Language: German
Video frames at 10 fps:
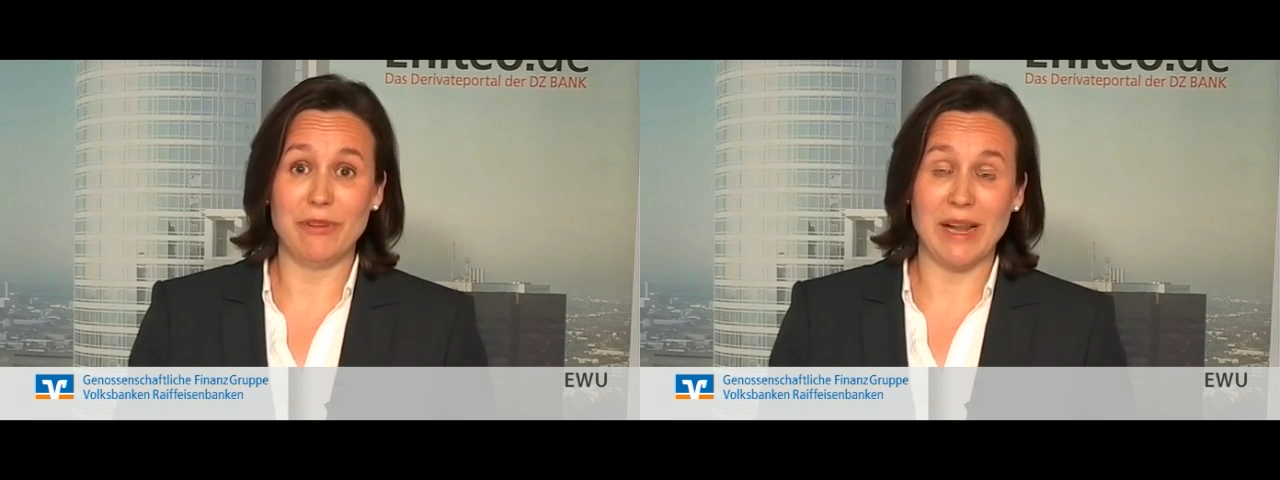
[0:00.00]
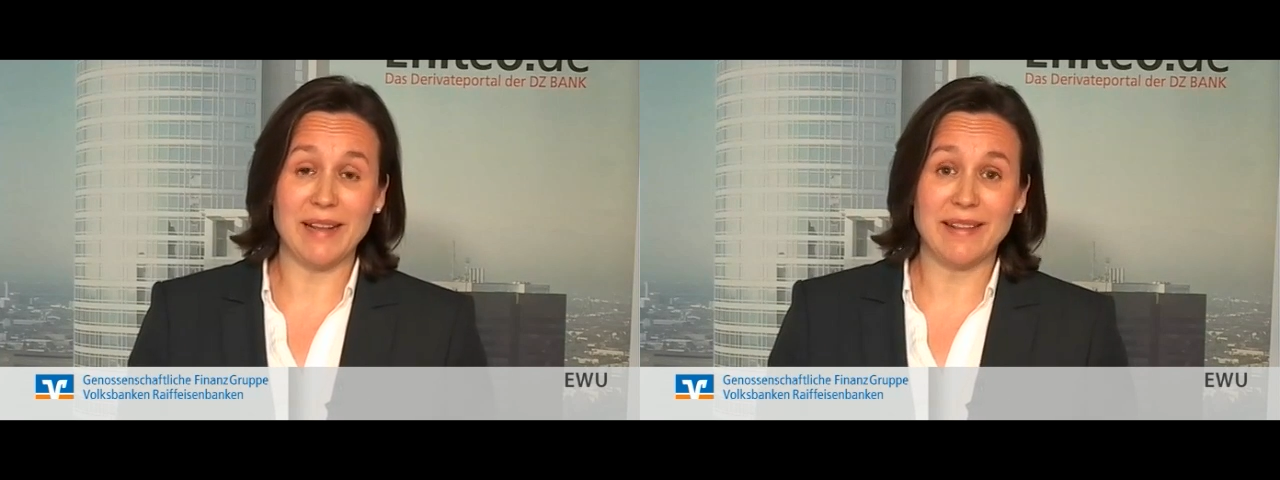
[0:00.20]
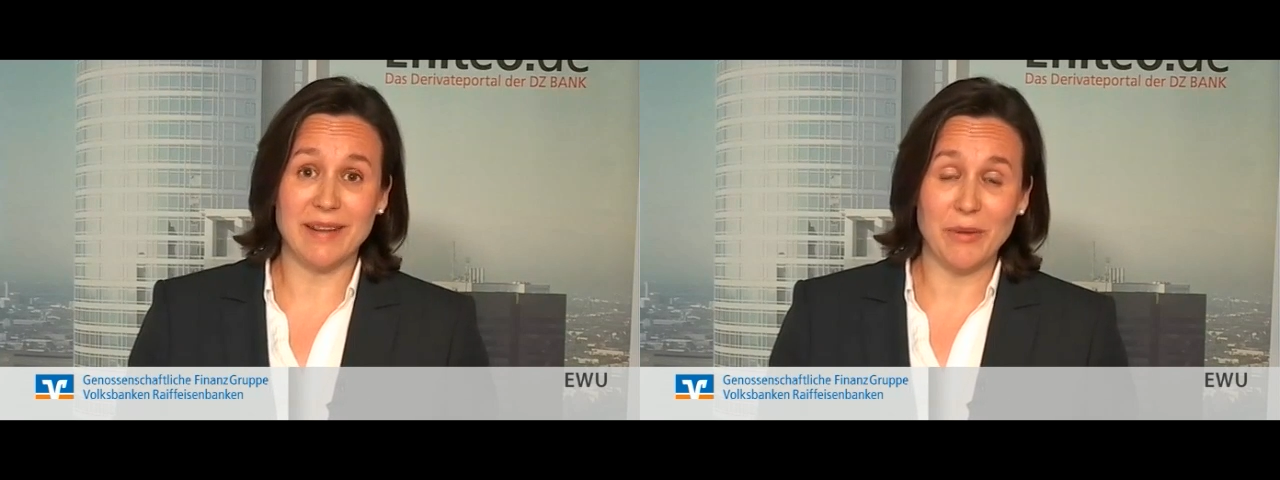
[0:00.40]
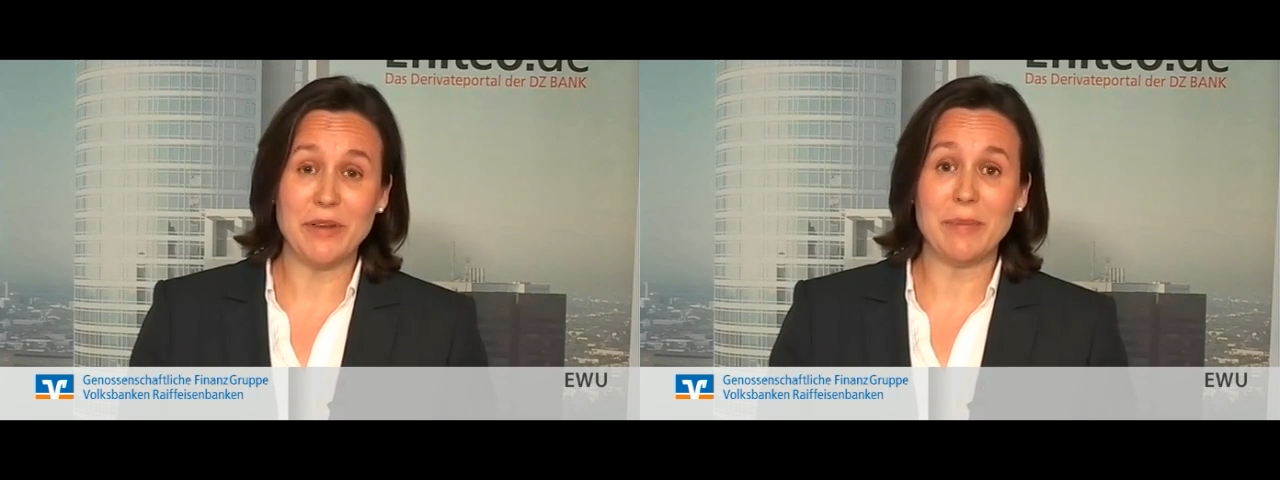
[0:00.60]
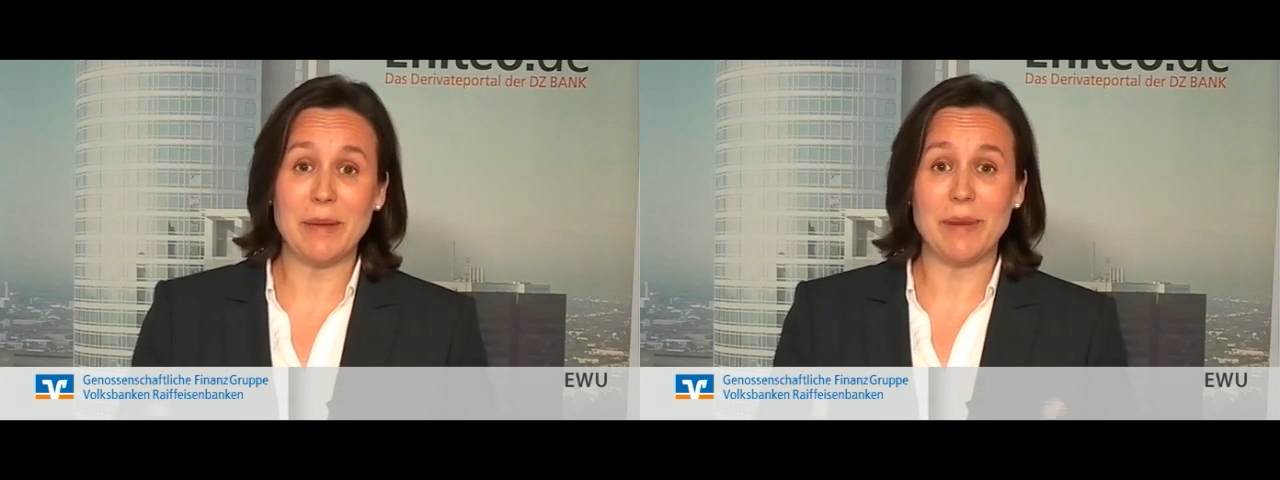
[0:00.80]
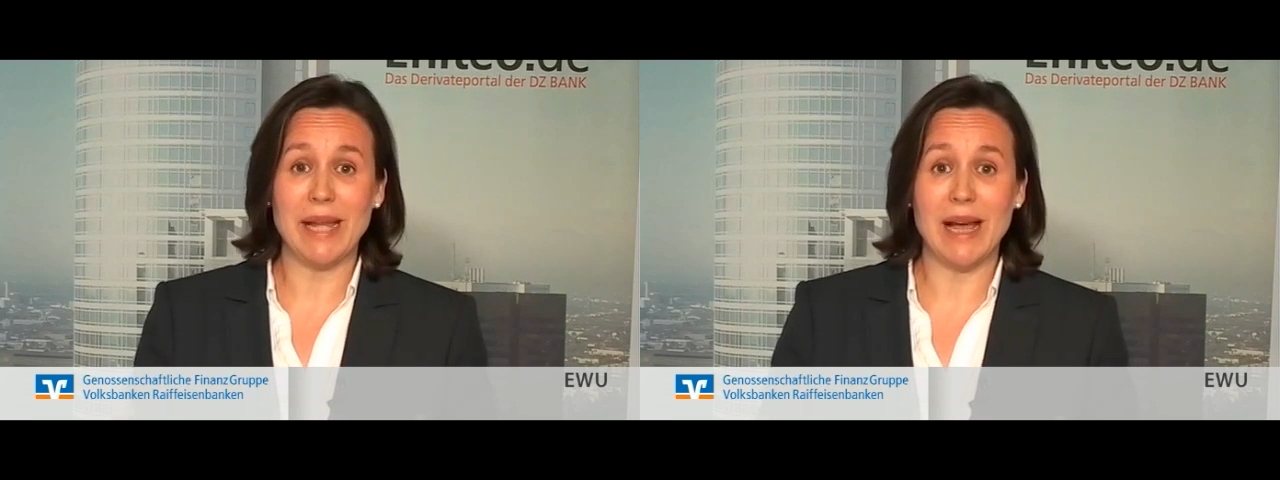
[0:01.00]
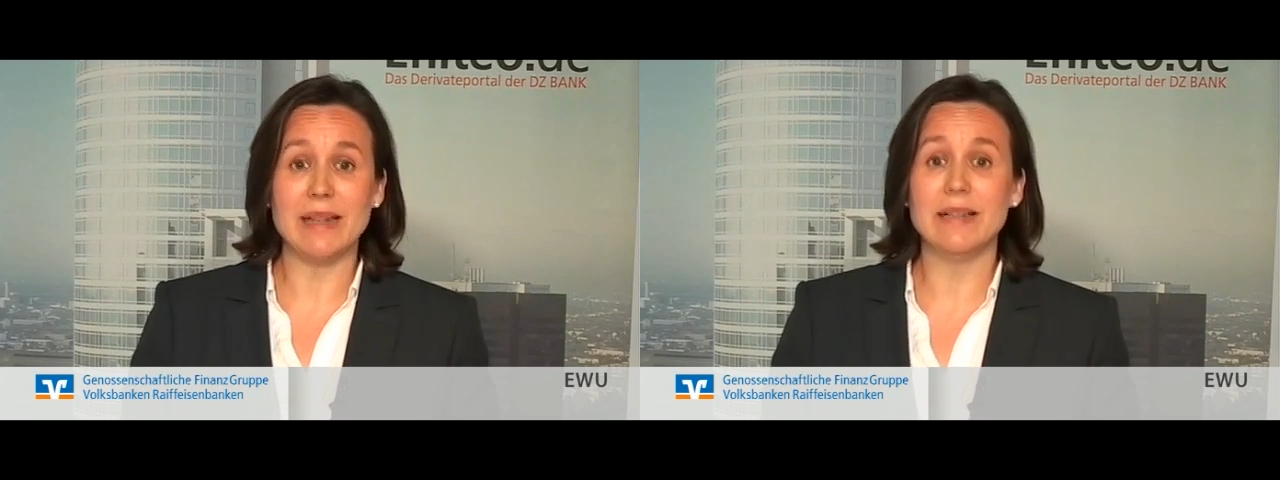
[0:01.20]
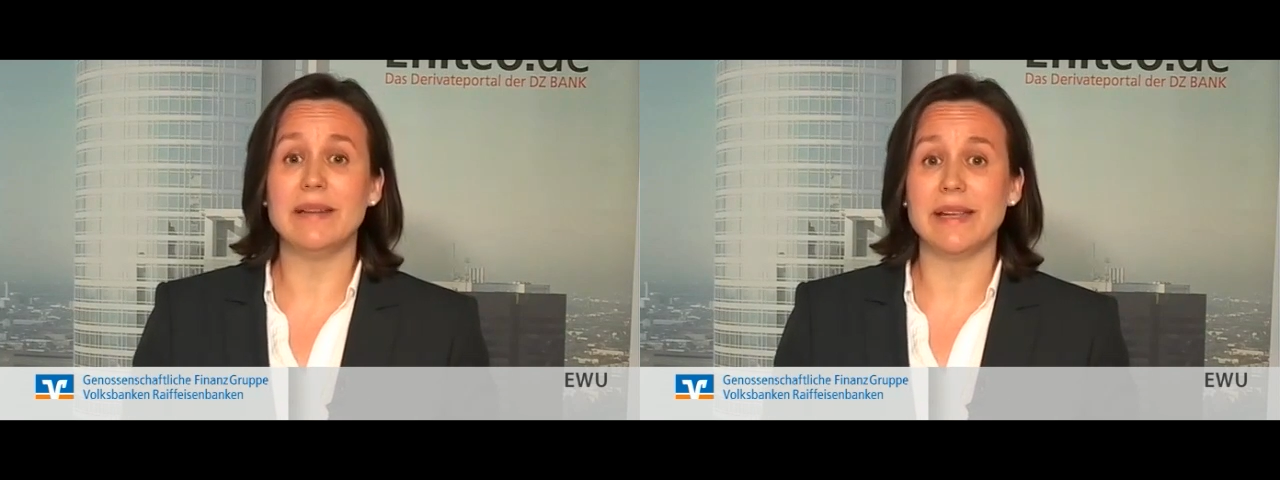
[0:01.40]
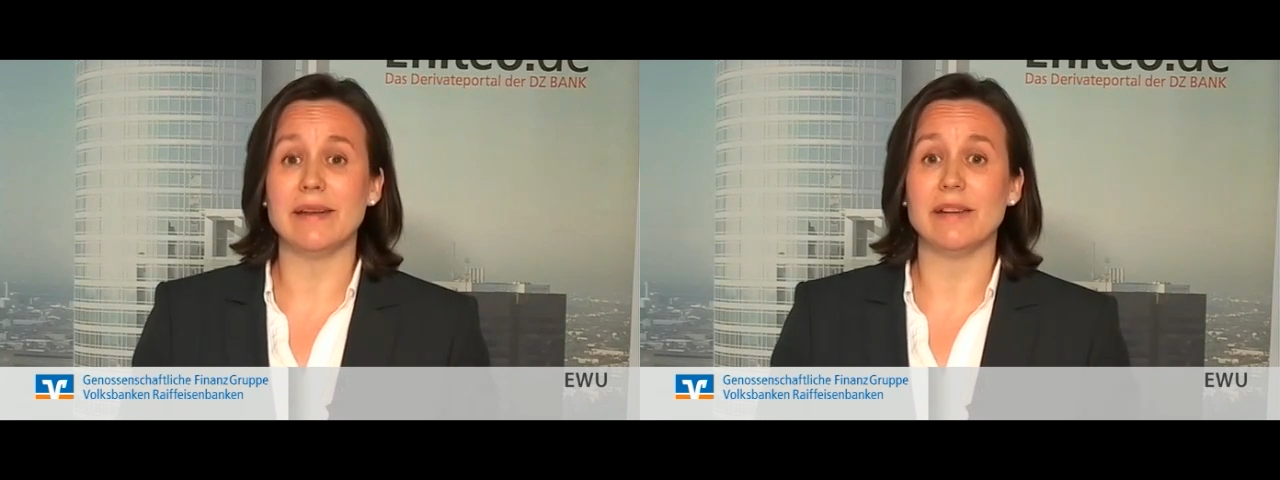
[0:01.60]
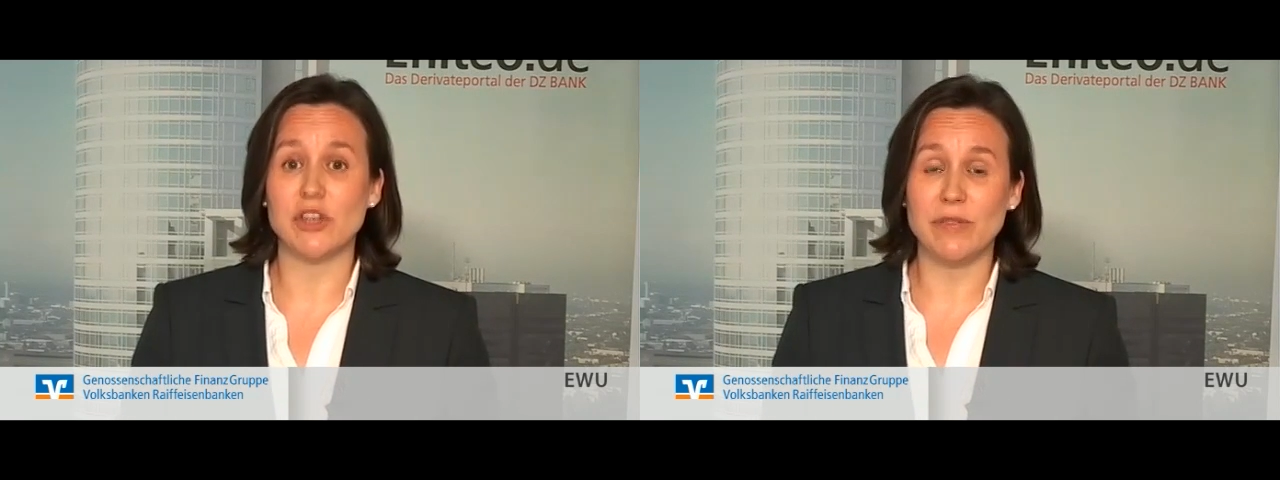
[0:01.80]
vielleicht sollte man bei all
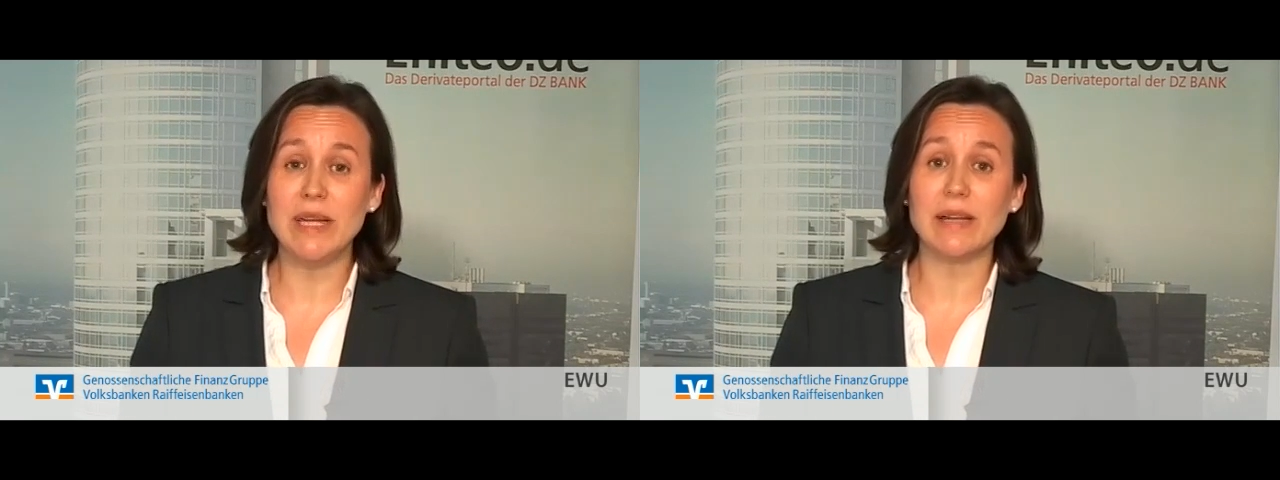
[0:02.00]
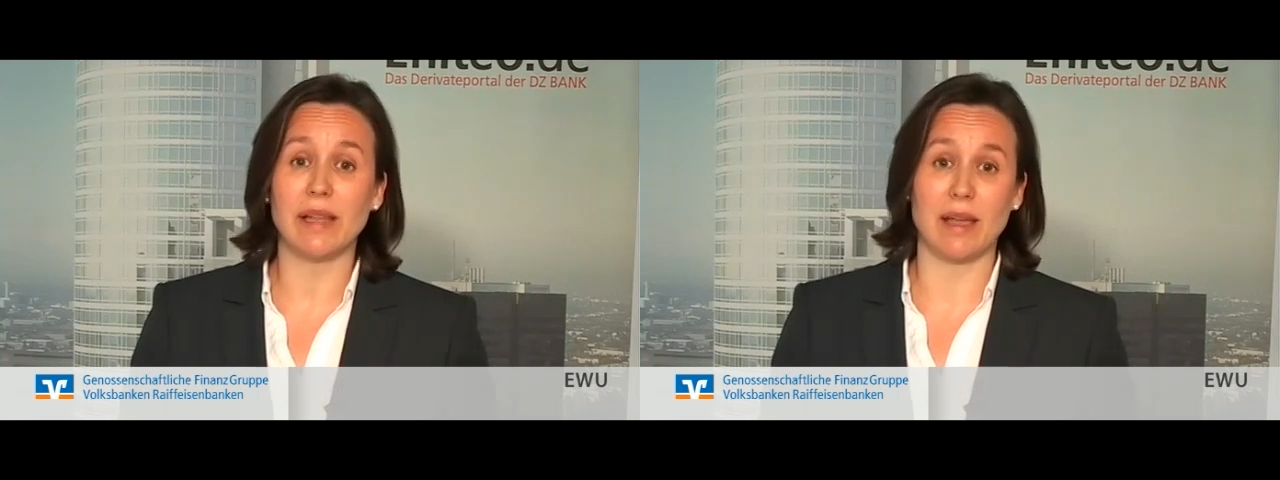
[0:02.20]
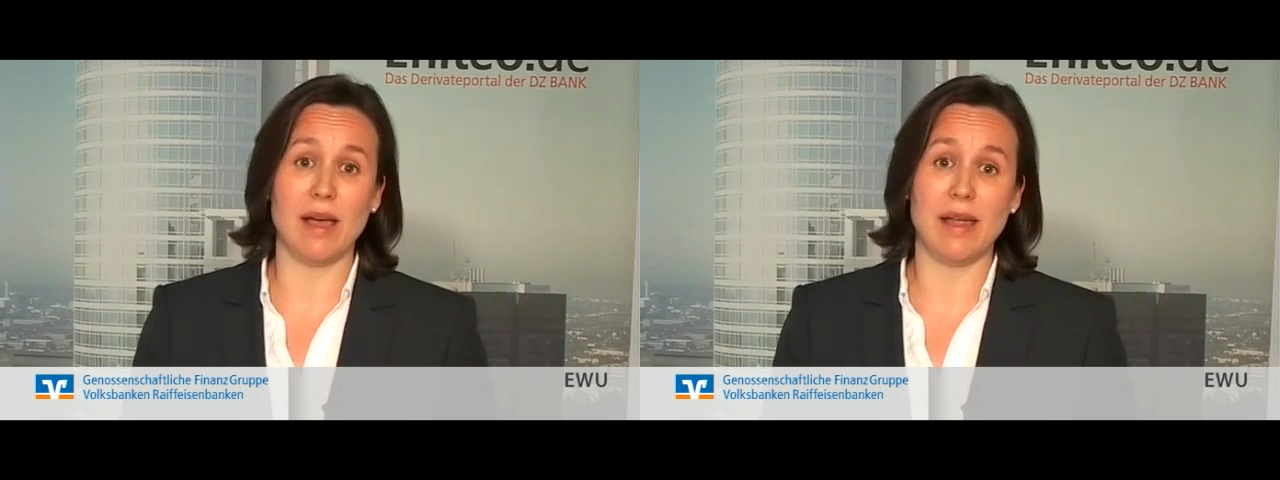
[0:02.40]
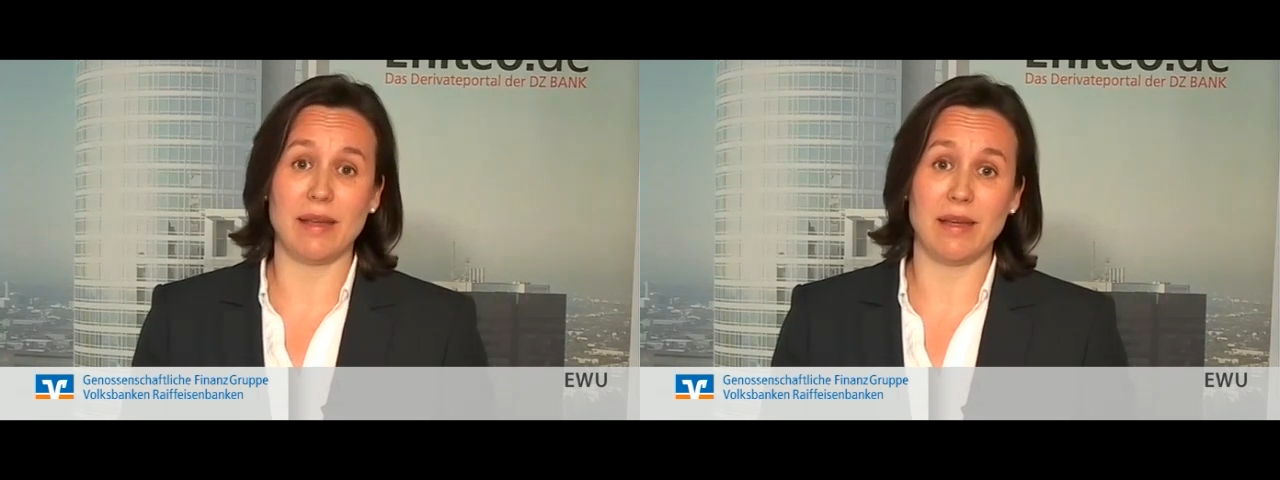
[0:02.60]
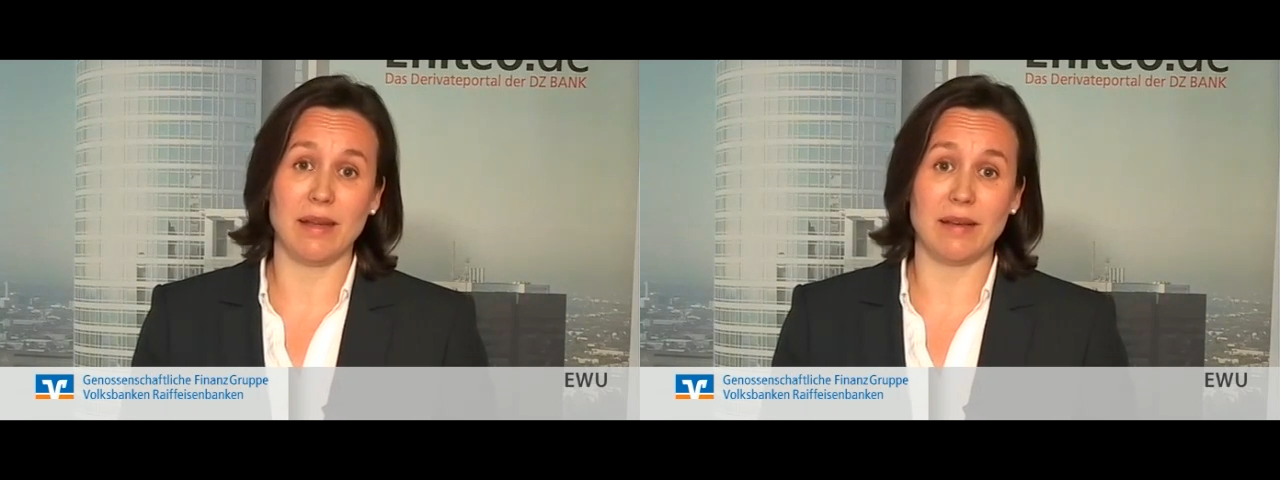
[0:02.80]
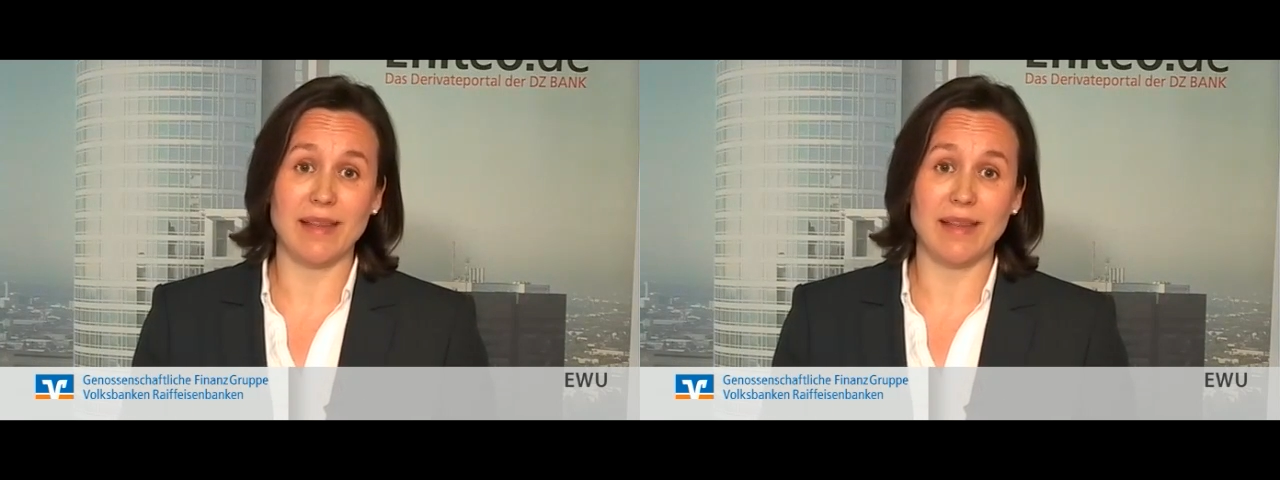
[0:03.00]
den Schwierigkeiten,